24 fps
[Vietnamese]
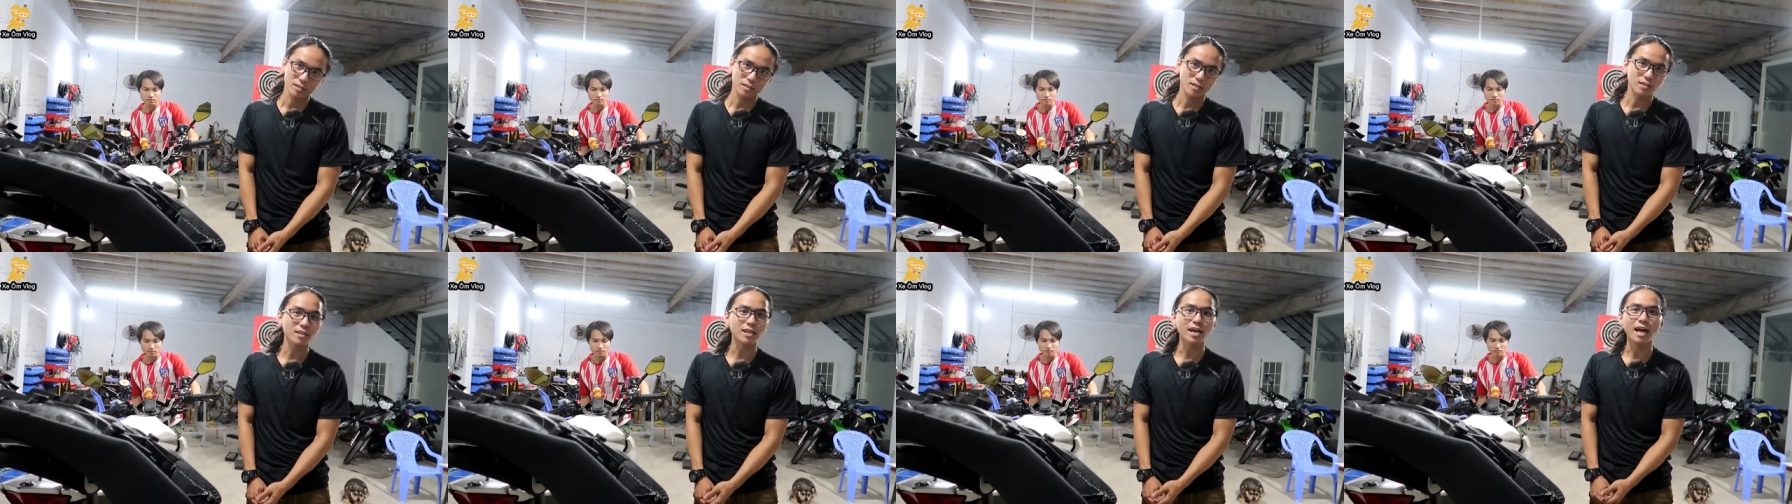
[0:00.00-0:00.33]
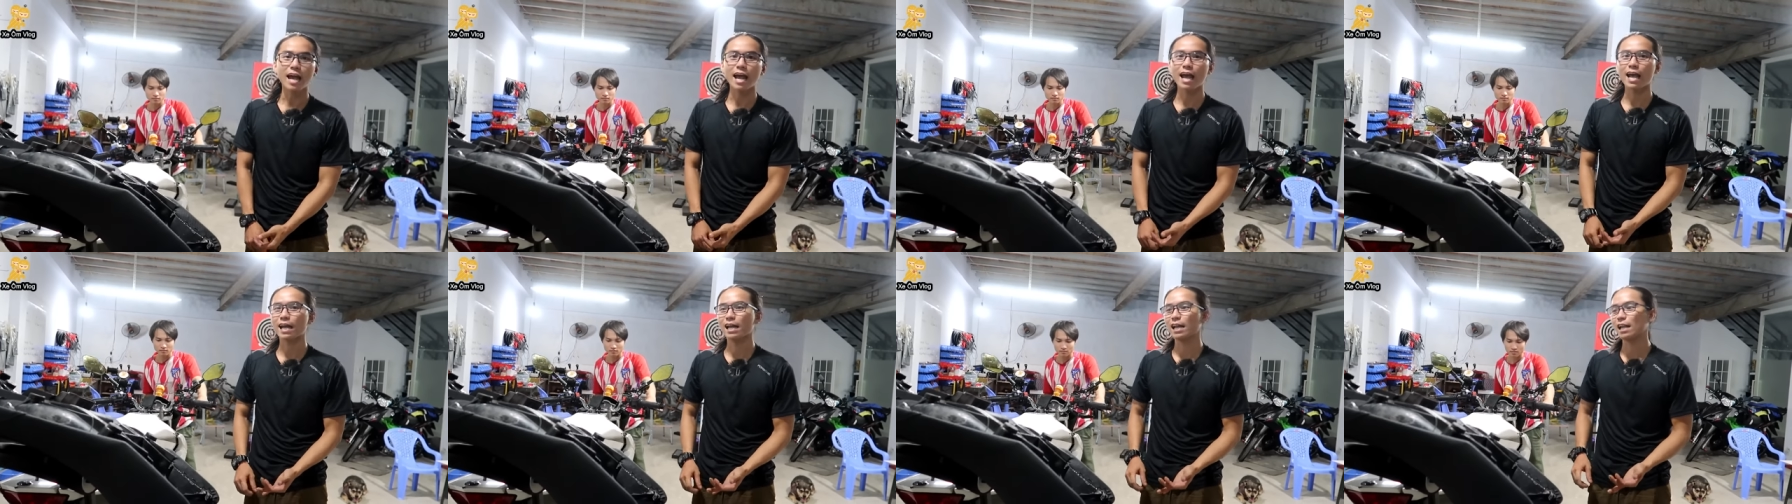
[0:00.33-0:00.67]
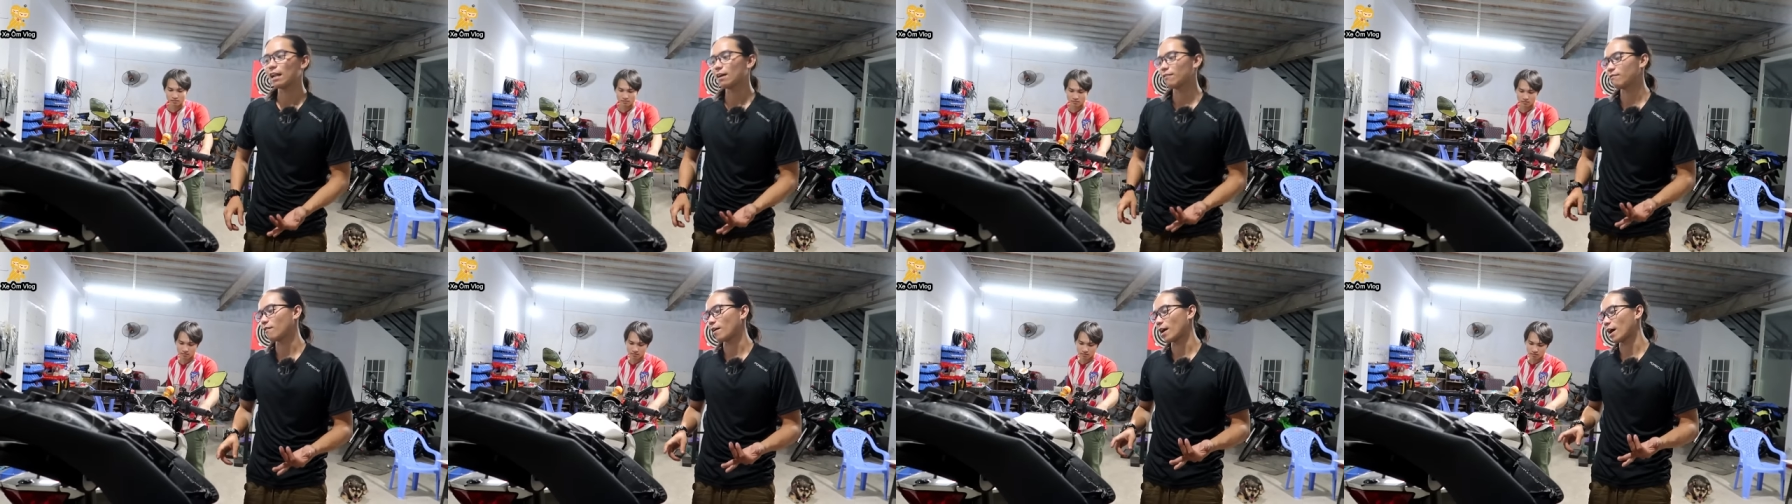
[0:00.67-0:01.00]
thứ hai
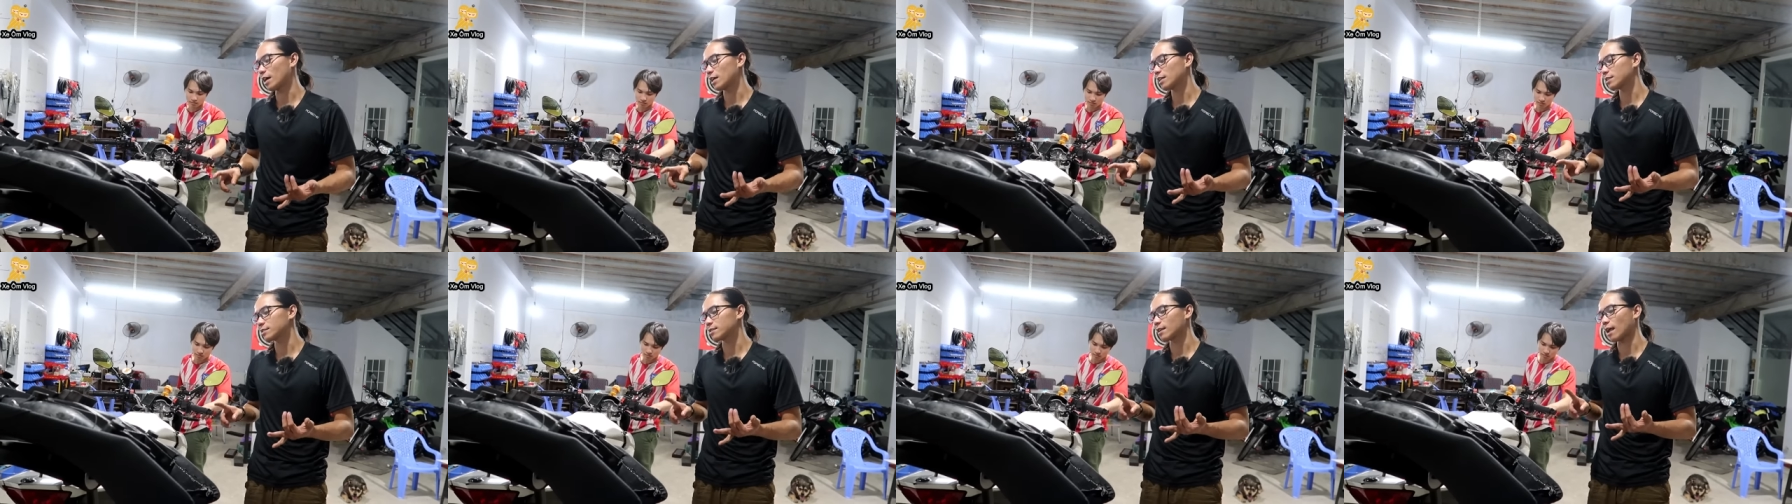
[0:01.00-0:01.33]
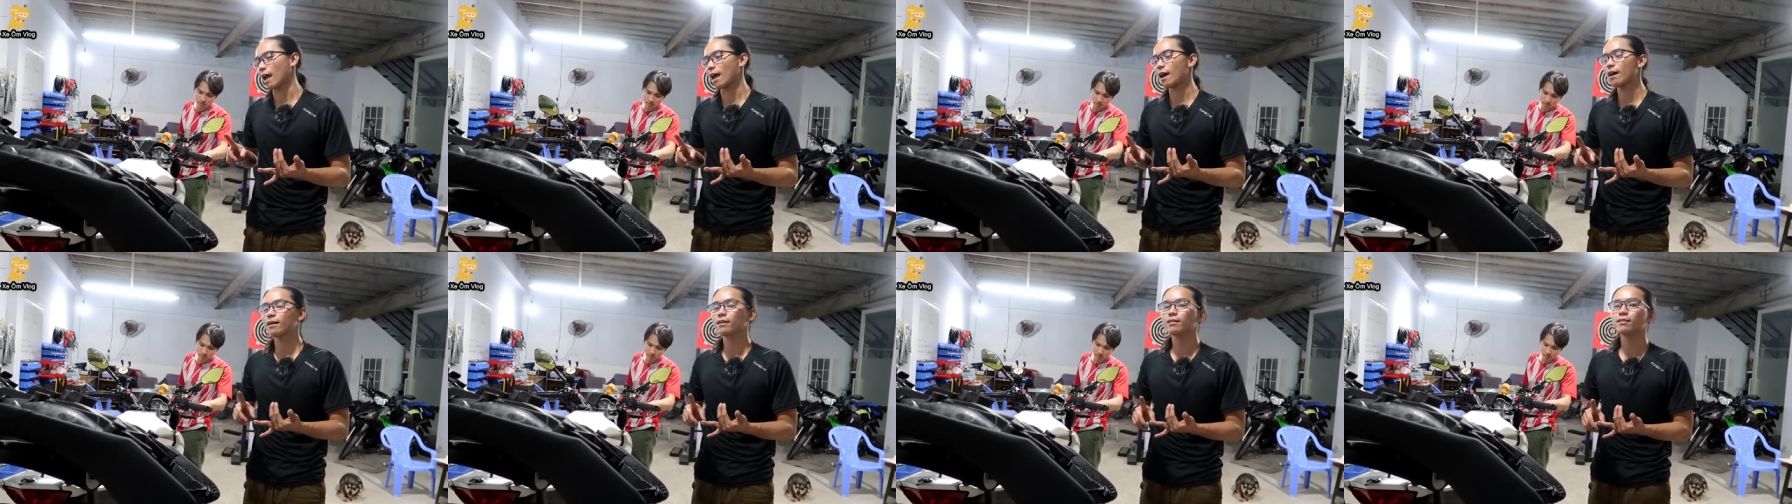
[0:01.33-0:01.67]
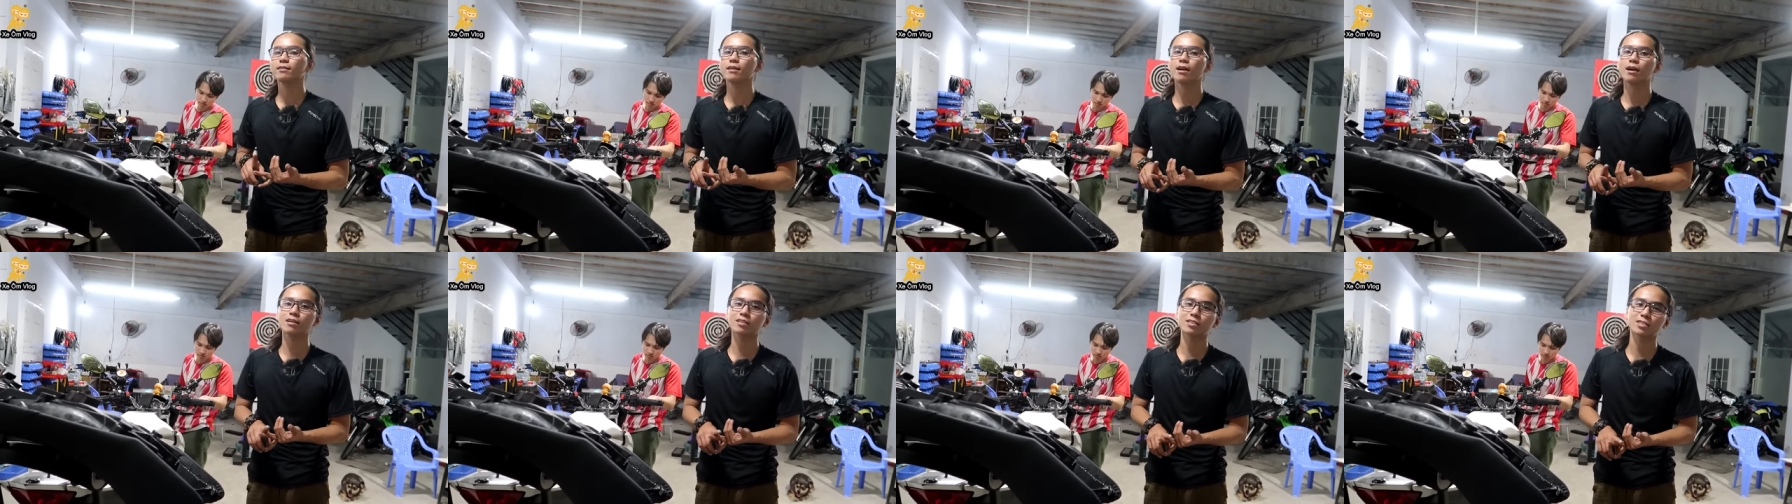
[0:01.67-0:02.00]
là phải xả hết
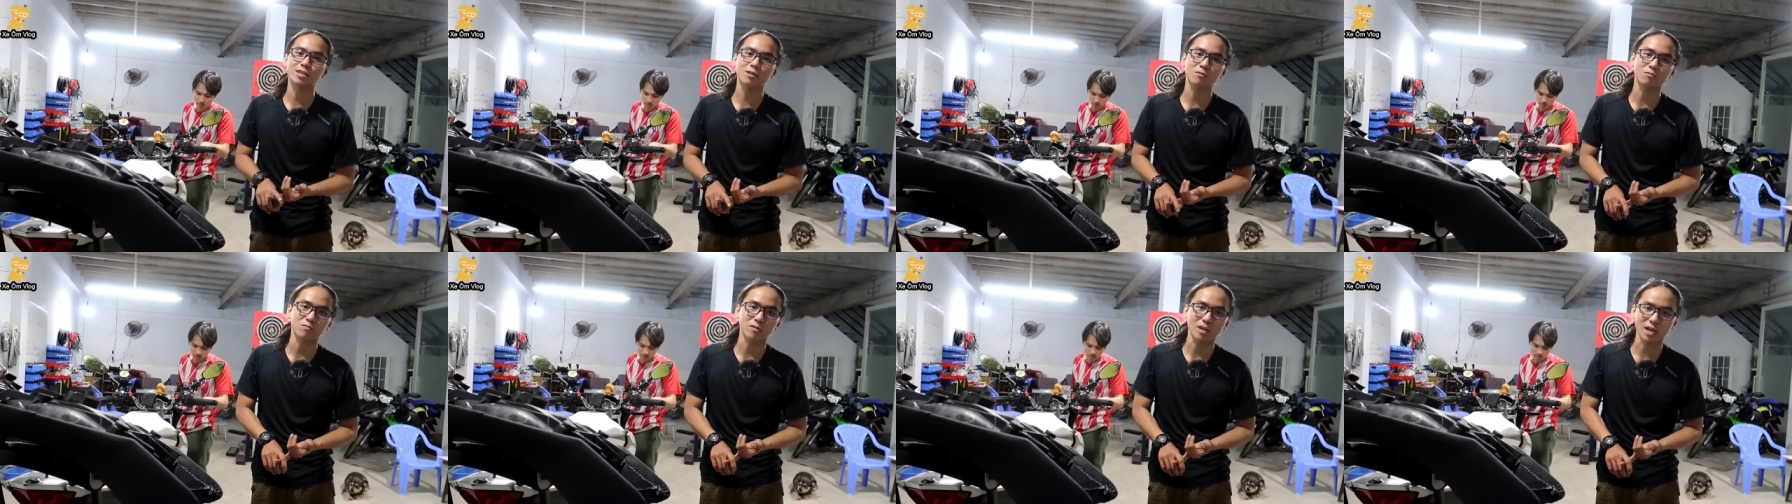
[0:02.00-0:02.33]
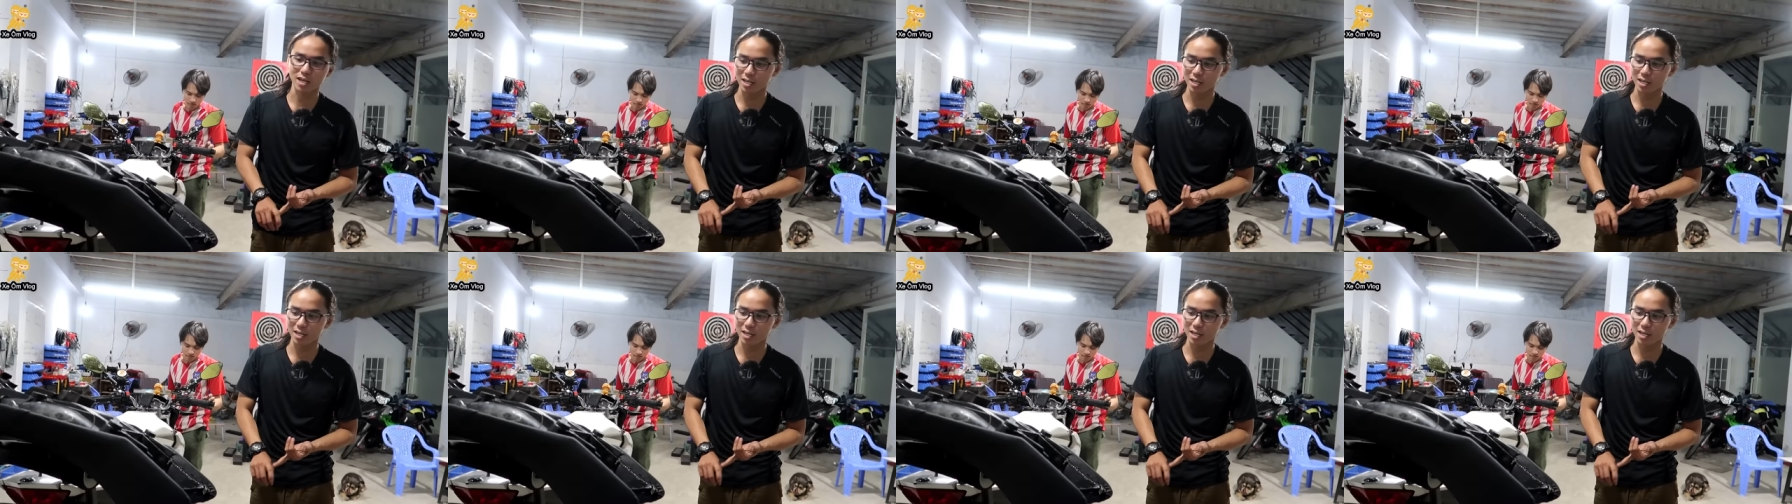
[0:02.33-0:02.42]
nhớt trong